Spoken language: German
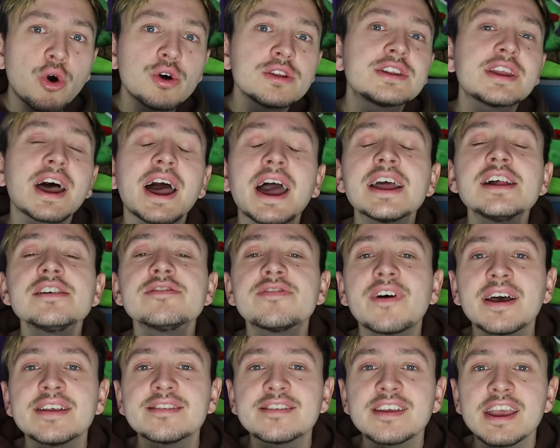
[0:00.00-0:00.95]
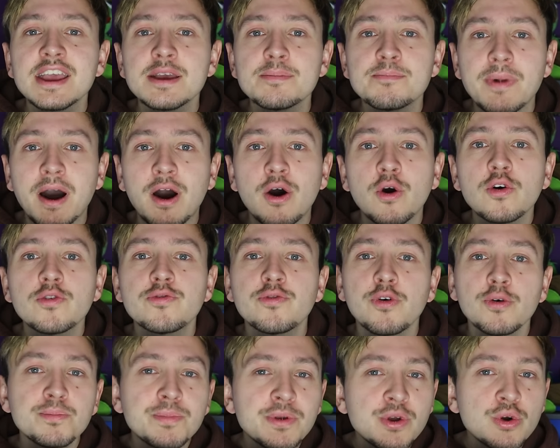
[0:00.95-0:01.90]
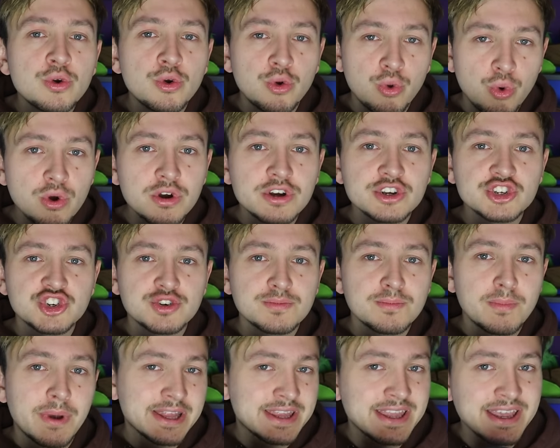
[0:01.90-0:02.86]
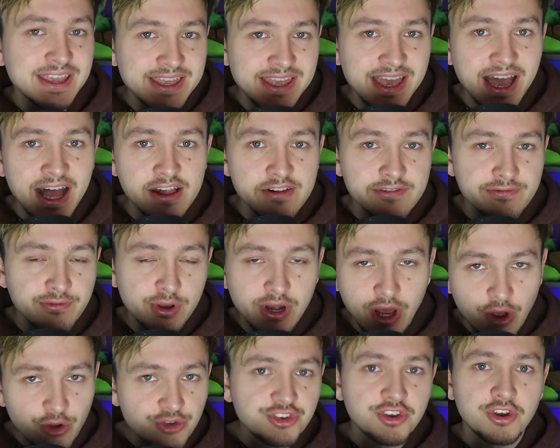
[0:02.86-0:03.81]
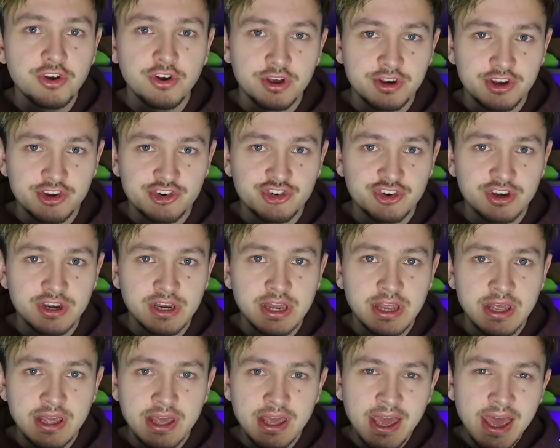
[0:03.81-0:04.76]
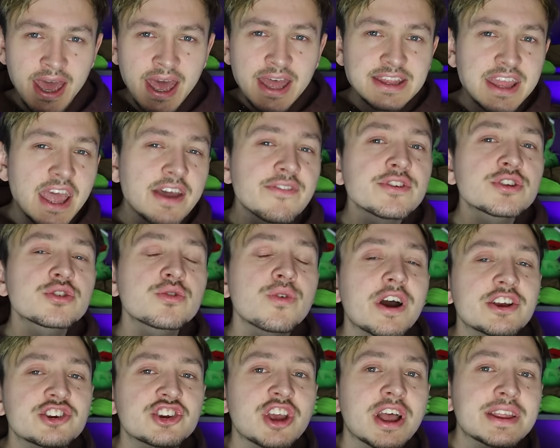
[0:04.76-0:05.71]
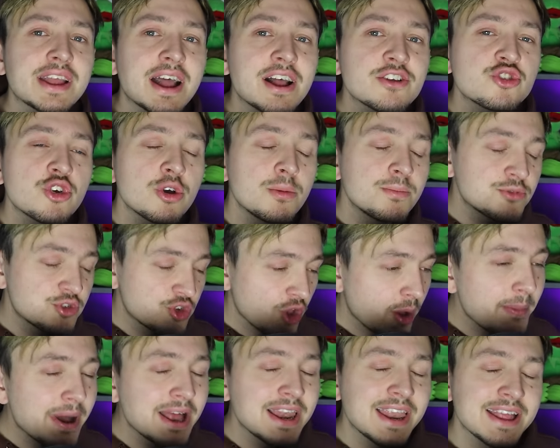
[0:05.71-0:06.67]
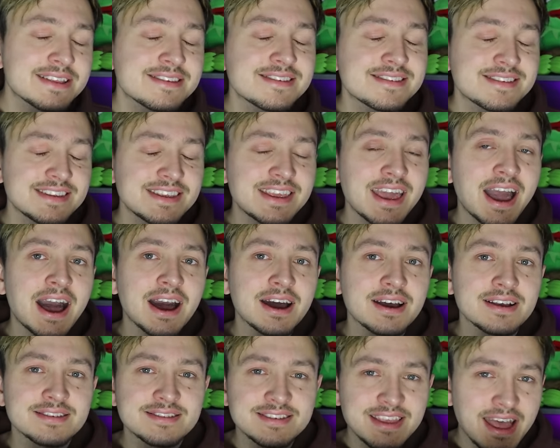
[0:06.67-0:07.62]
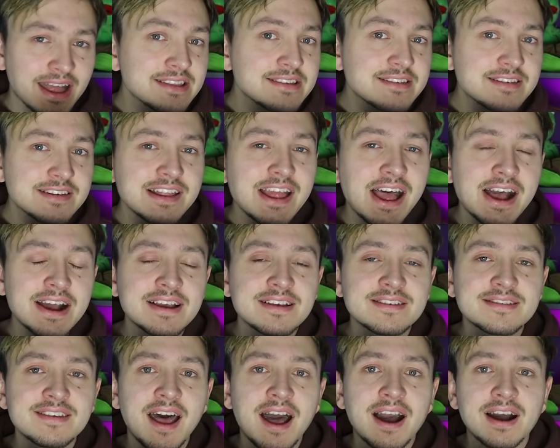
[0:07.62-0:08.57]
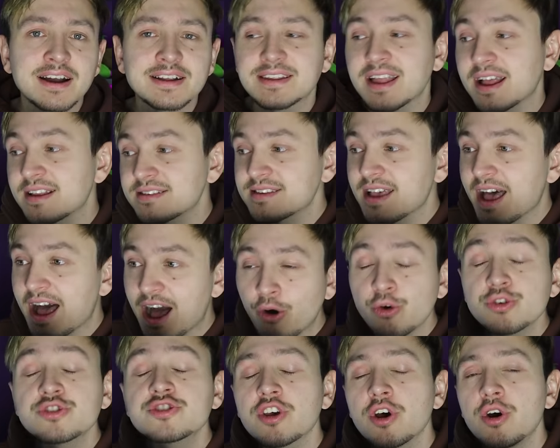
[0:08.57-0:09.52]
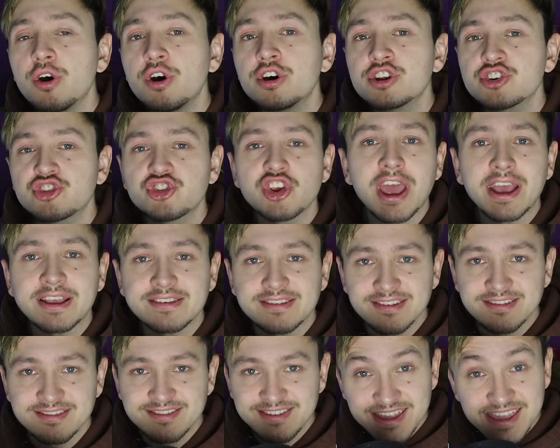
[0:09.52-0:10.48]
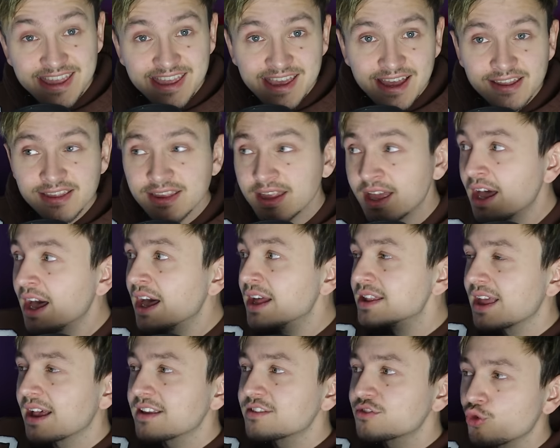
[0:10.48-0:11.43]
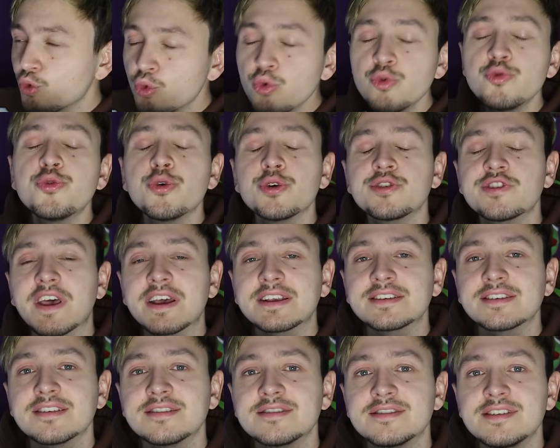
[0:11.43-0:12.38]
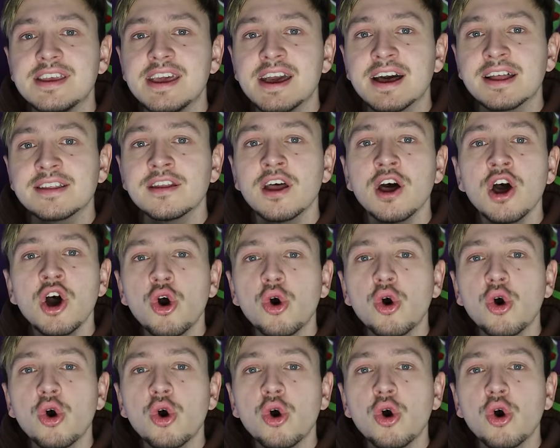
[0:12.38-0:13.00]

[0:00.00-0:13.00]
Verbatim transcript: und teilweise eben auch von biologischem Material von Außerirdischen. David Grush hatte also im Sommer letzten Jahres ganz klar gesagt, dass Außerirdische existieren, dass UFOs existieren